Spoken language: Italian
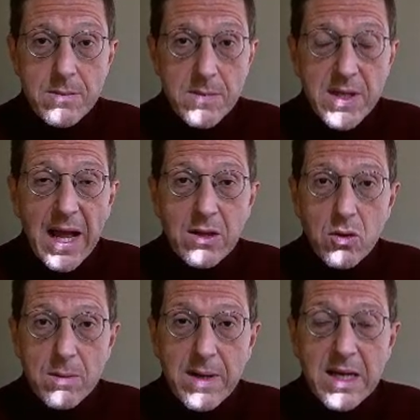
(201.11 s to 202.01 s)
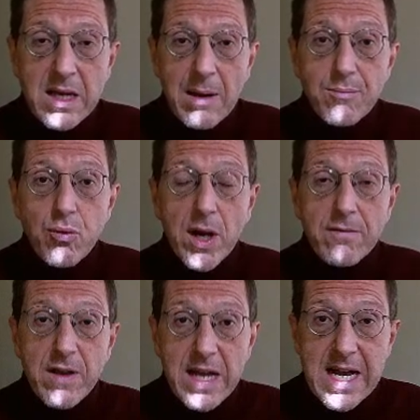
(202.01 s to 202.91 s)
Dante ormai ha
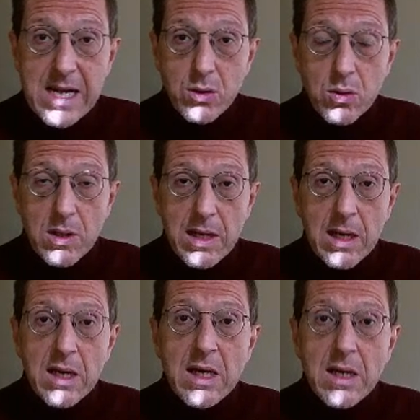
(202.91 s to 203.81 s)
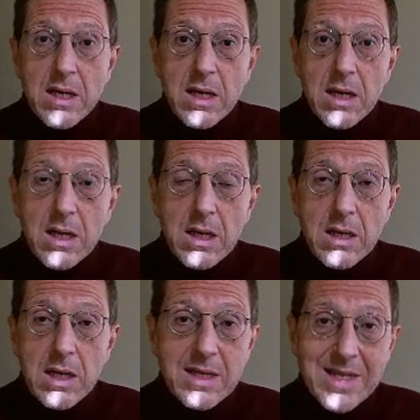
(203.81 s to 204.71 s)
purificato le,
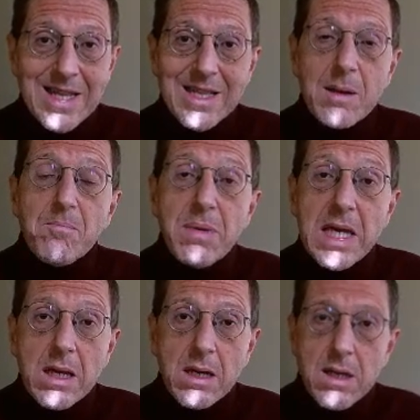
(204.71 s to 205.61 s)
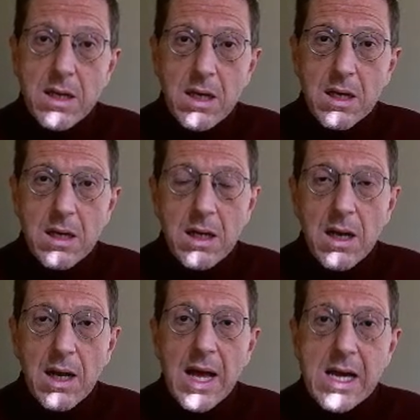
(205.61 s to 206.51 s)
eh, le sette P che
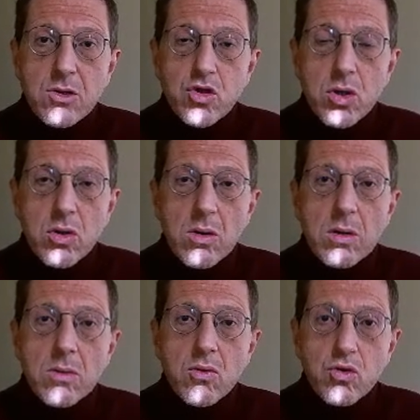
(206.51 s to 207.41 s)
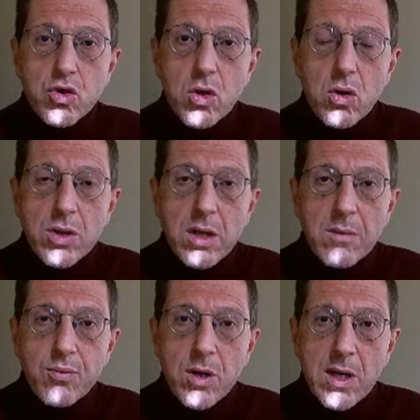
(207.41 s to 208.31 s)
l'angelo custode
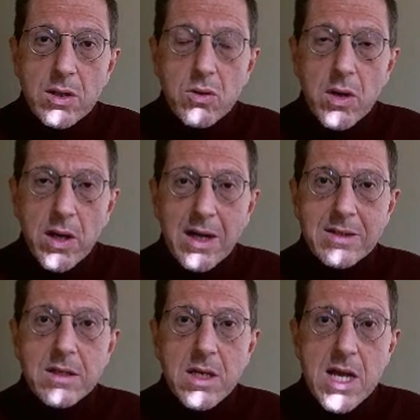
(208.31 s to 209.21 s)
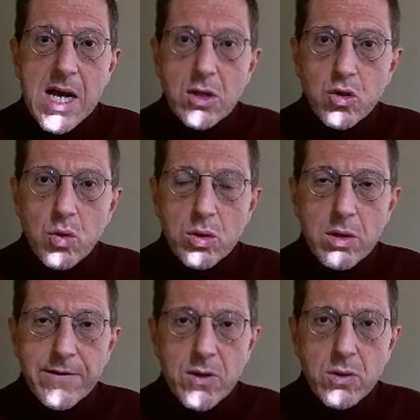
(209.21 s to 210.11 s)
del purgatorio ha segnato sulla
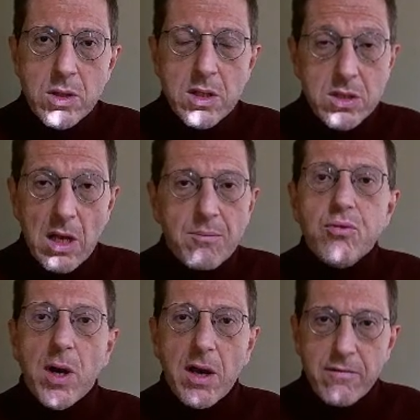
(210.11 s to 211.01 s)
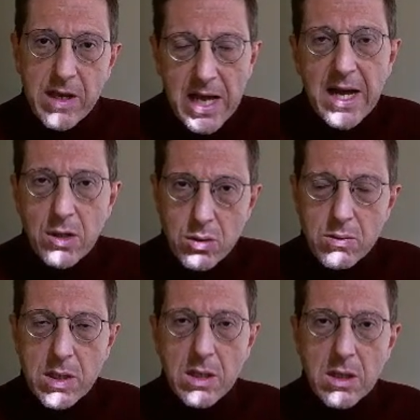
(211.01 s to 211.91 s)
sua fronte, si è purificato
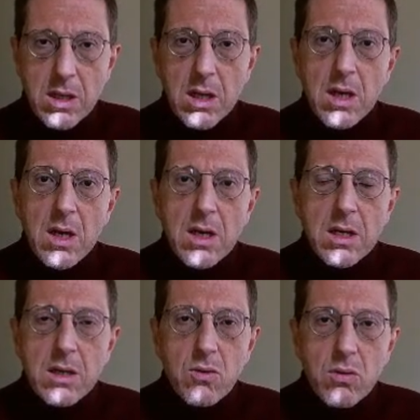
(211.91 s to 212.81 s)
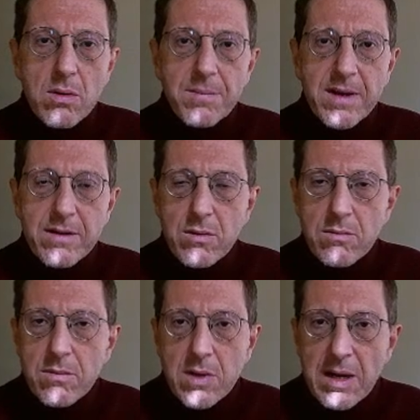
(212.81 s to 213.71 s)
quindi in un, per, in
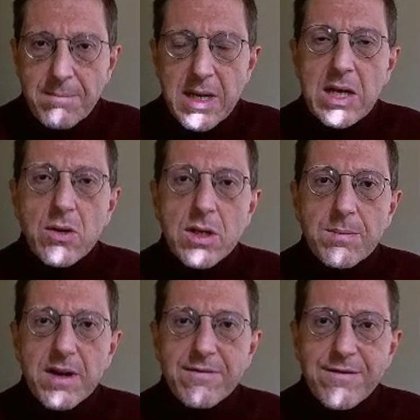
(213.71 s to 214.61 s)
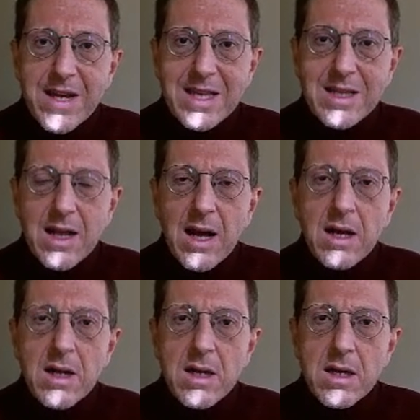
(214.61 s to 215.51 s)
un cammino di, perfetta,
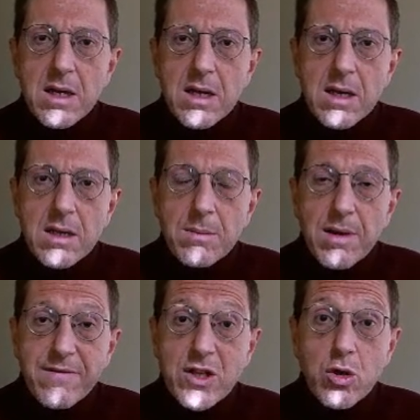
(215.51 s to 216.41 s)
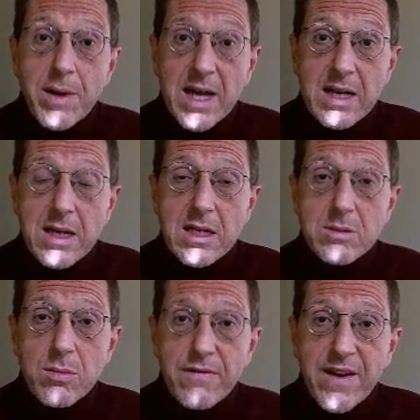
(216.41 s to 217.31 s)
eh, di, perfetto
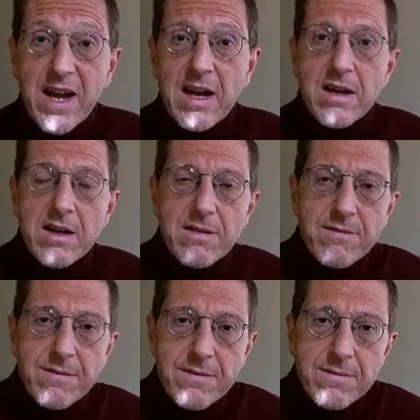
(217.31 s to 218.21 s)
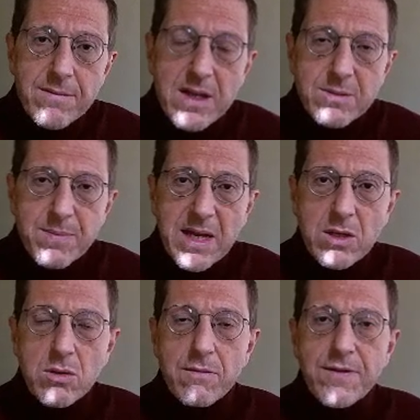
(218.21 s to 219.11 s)
parallelismo fra mh, mm,
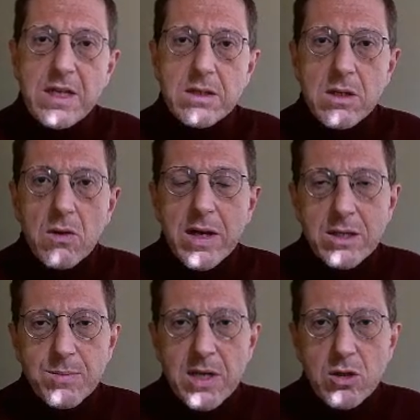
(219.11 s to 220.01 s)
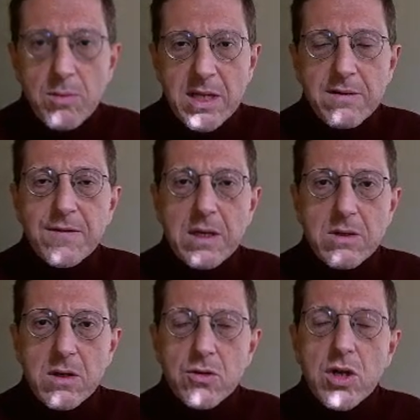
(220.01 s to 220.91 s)
aspetto fisico e aspetto
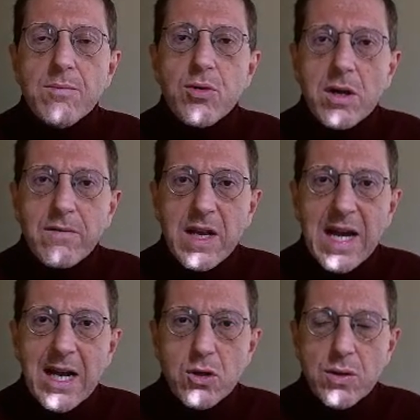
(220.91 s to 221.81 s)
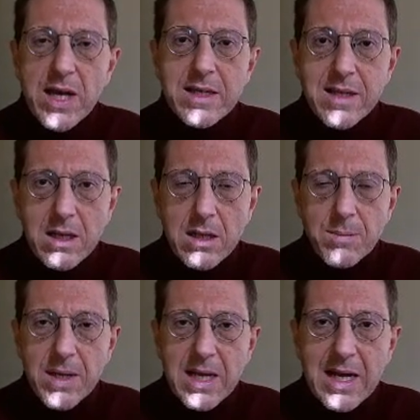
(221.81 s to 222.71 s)
metafisico, si è purificato dai sette
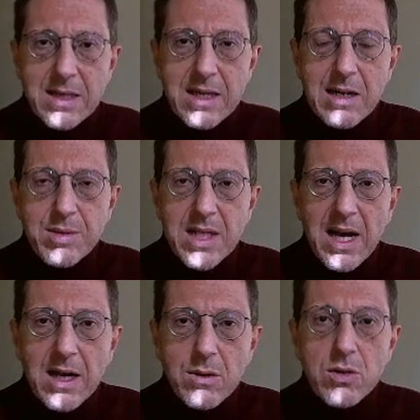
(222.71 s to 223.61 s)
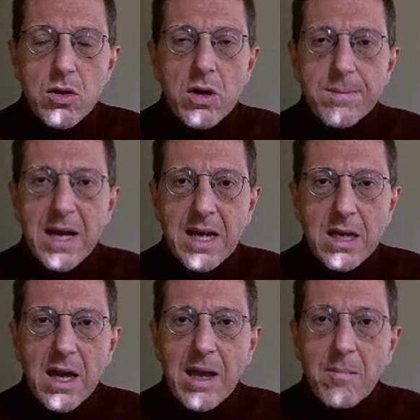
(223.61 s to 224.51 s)
peccati capitali, quindi
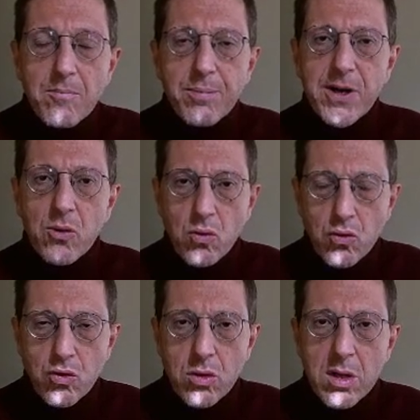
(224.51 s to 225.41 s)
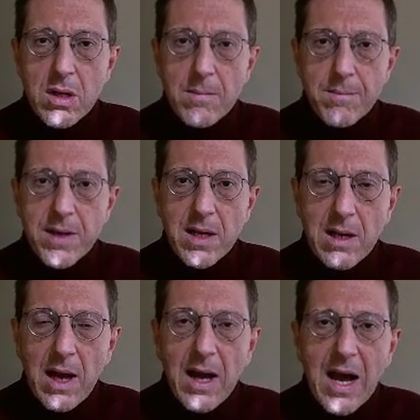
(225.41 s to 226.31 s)
ormai è pronto per
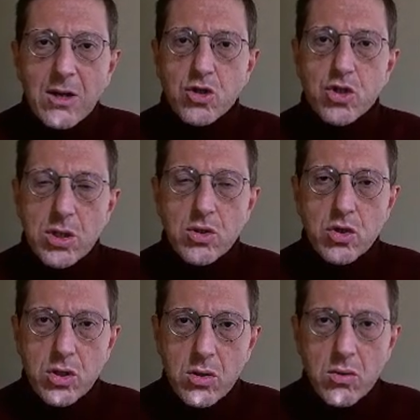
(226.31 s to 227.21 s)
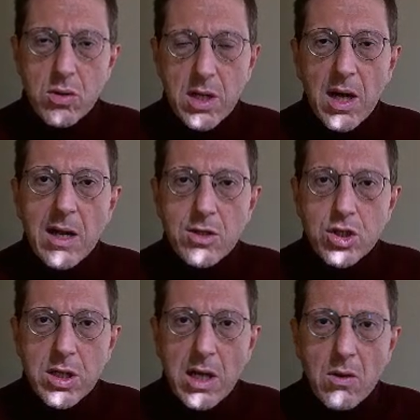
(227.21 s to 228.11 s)
la al
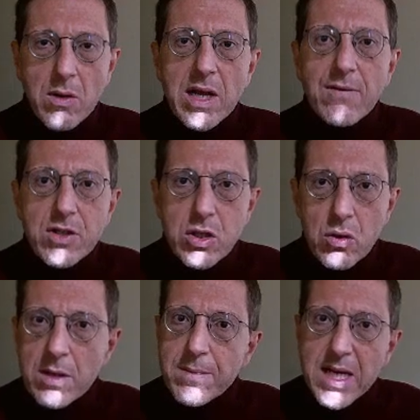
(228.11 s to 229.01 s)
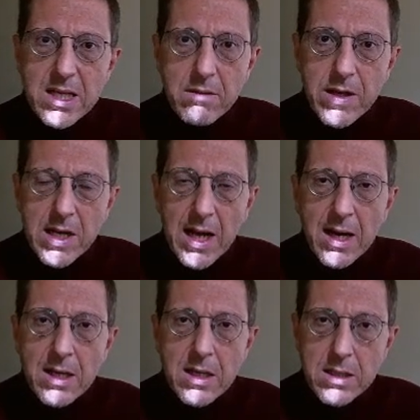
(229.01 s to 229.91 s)
cielo e la visione beatifica
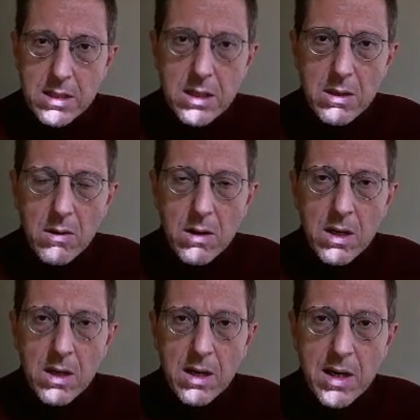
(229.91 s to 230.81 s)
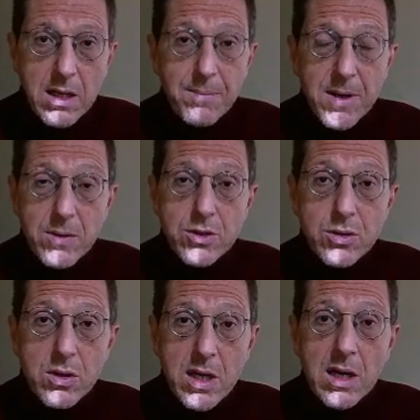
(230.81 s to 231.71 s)
di Dio. Ed è per
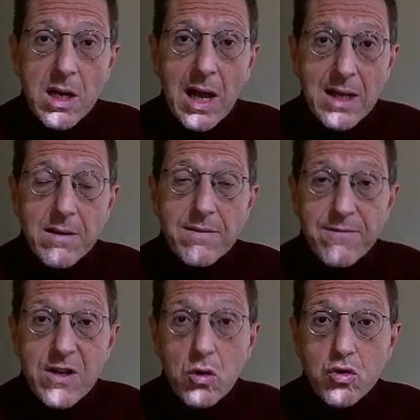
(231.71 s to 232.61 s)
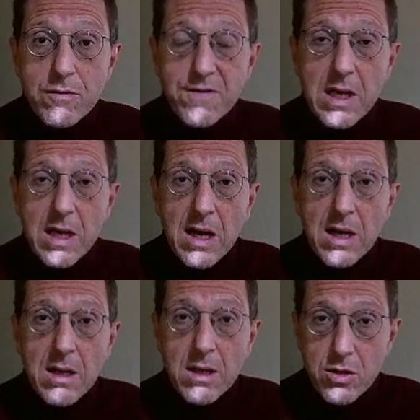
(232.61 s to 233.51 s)
questo che la filosofia,
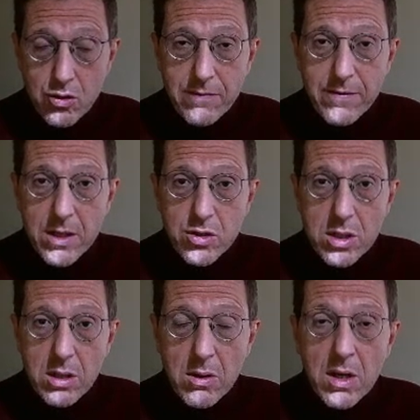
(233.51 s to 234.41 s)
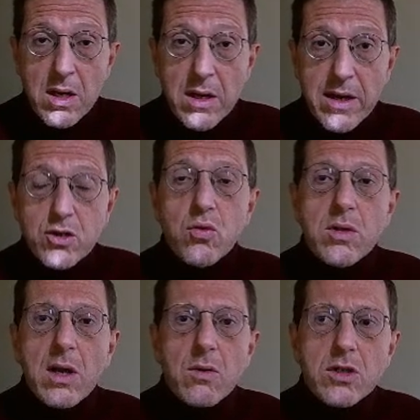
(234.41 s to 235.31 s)
cioè Virgilio,
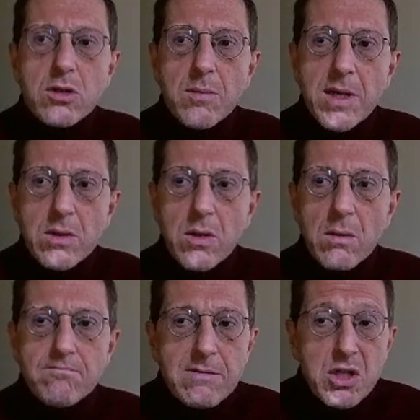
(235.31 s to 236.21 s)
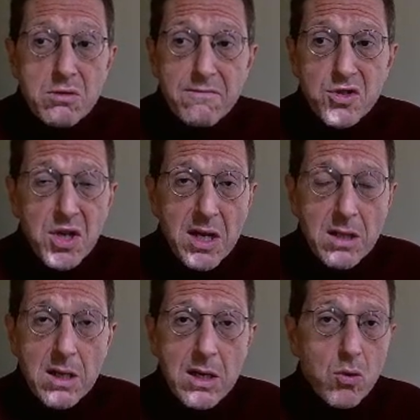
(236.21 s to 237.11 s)
risulta in questo momento
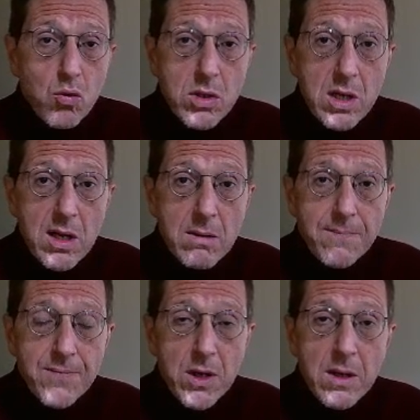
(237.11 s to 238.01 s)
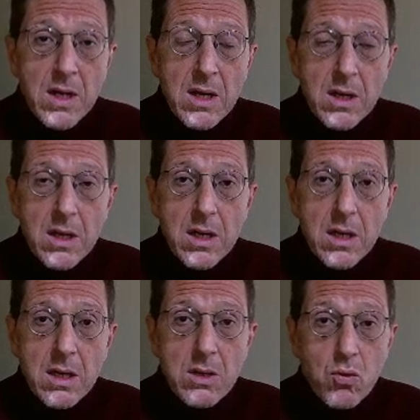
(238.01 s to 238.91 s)
insufficiente, inutile, no,
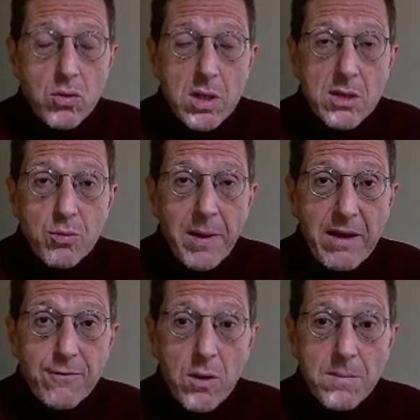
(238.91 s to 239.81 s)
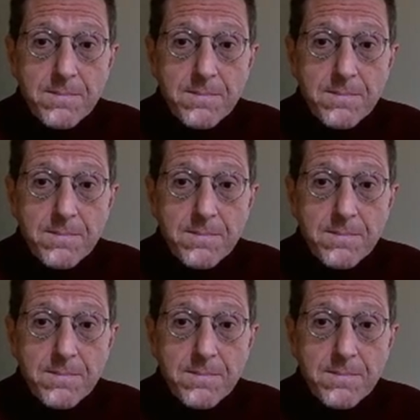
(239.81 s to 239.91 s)
eh, inutile, superfluo.